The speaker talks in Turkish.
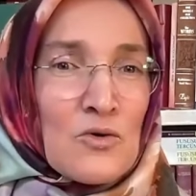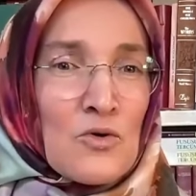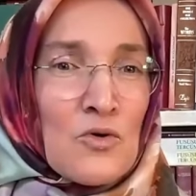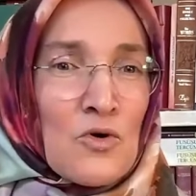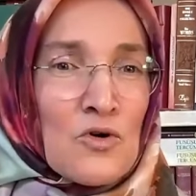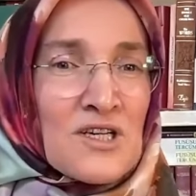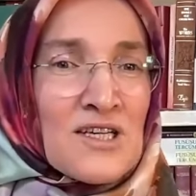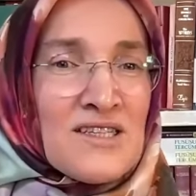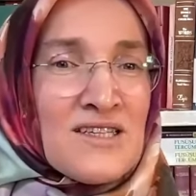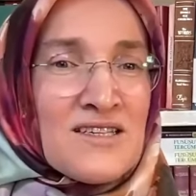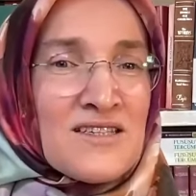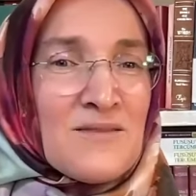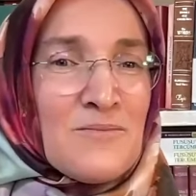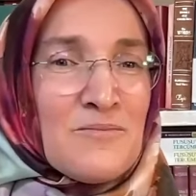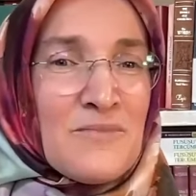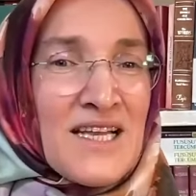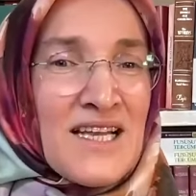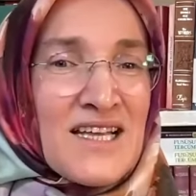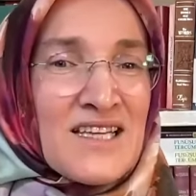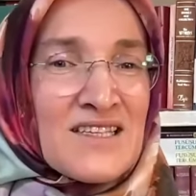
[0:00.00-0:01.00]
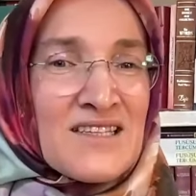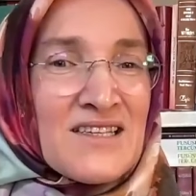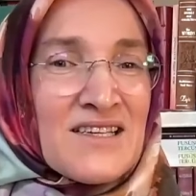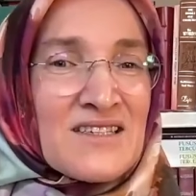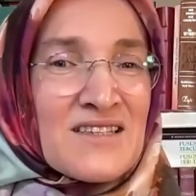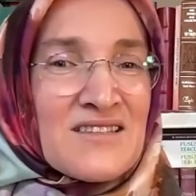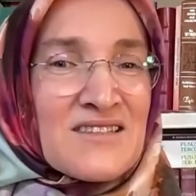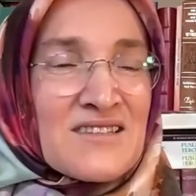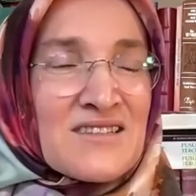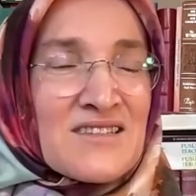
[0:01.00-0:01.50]
Oraları
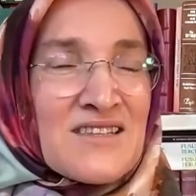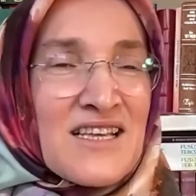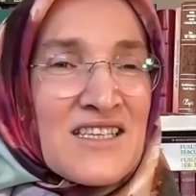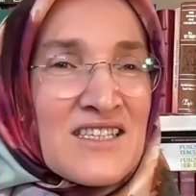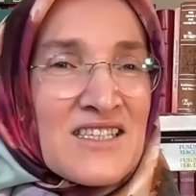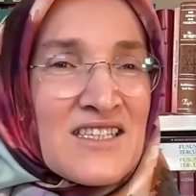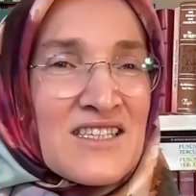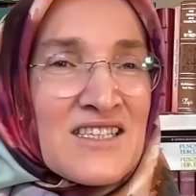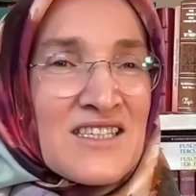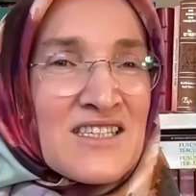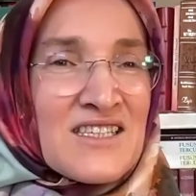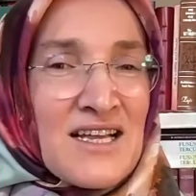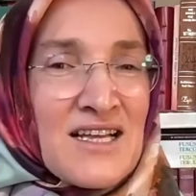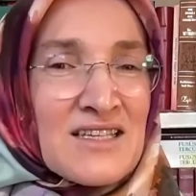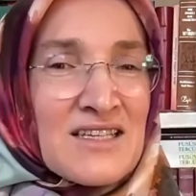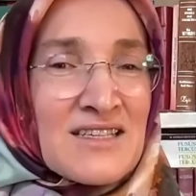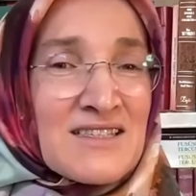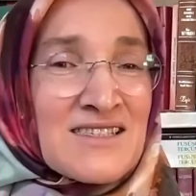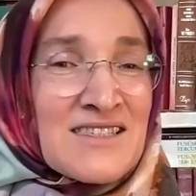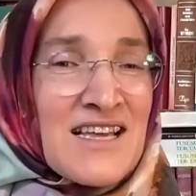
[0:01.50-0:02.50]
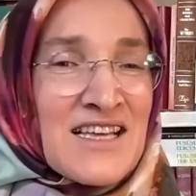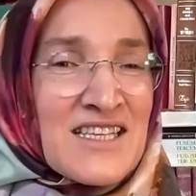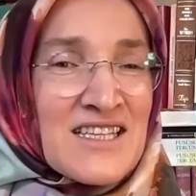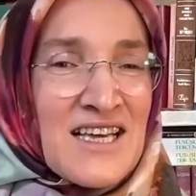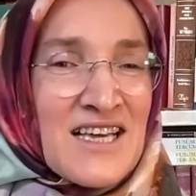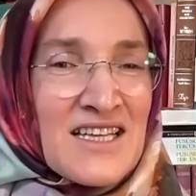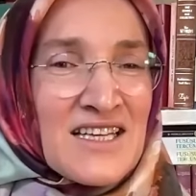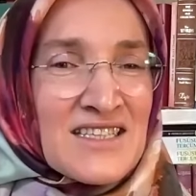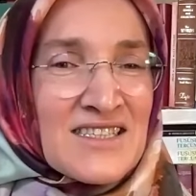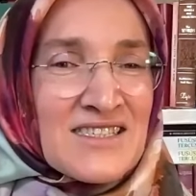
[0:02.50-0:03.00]
meleklerin sekineleri
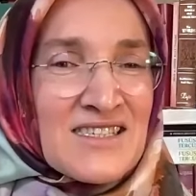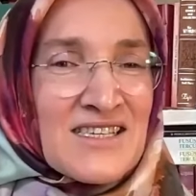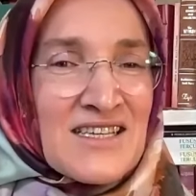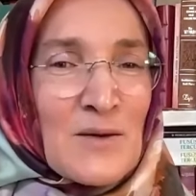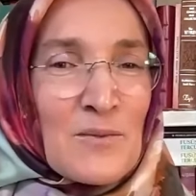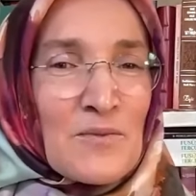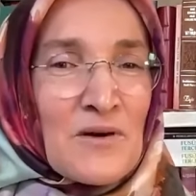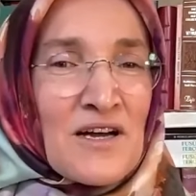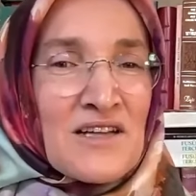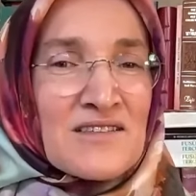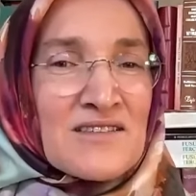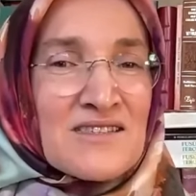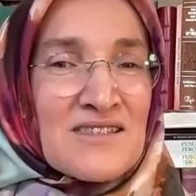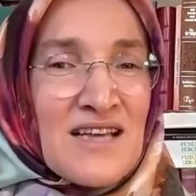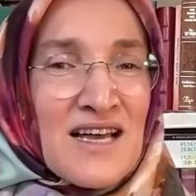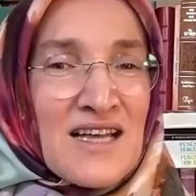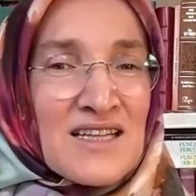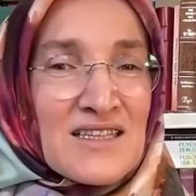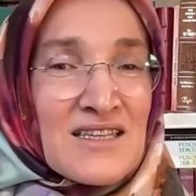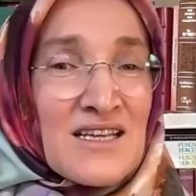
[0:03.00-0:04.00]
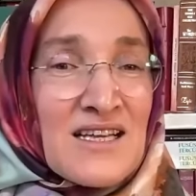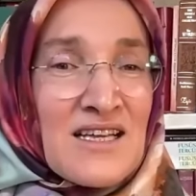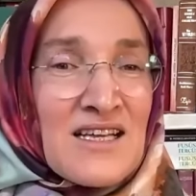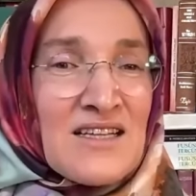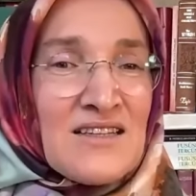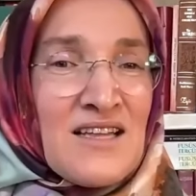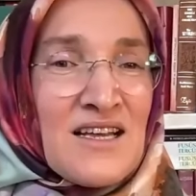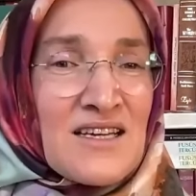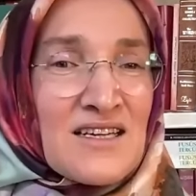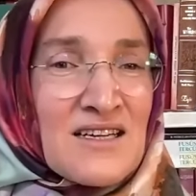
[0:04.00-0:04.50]
sekenesi yapan sen
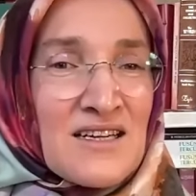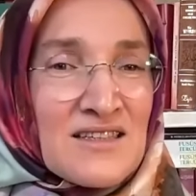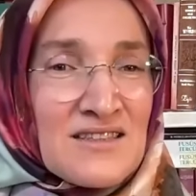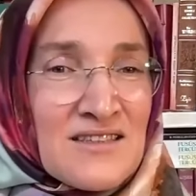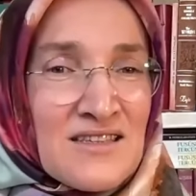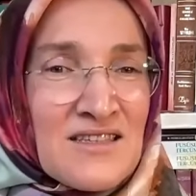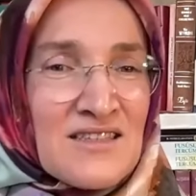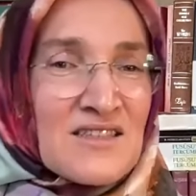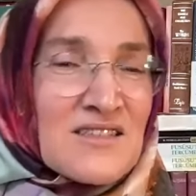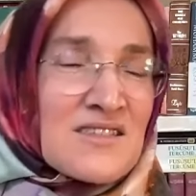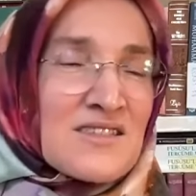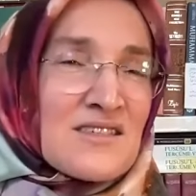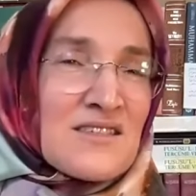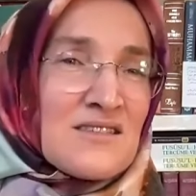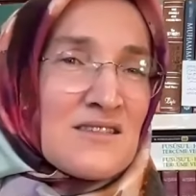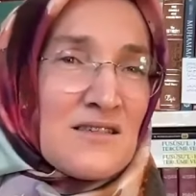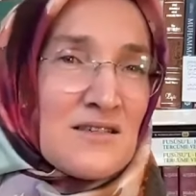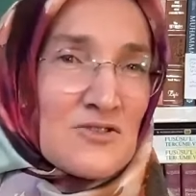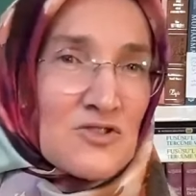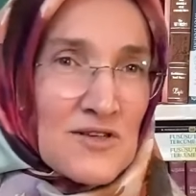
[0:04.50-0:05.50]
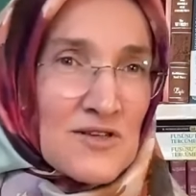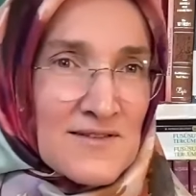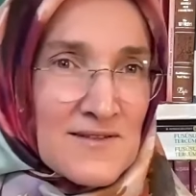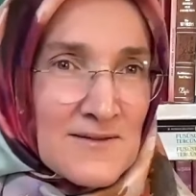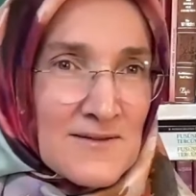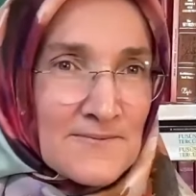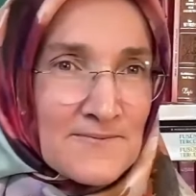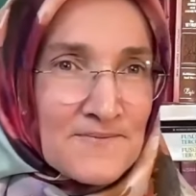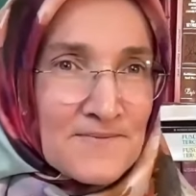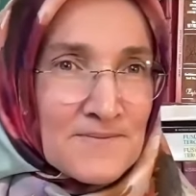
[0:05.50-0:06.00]
ne kadirsin
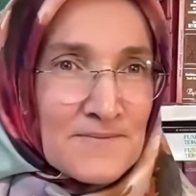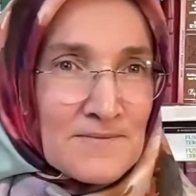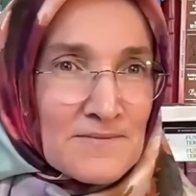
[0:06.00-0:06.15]
diyeceğiz.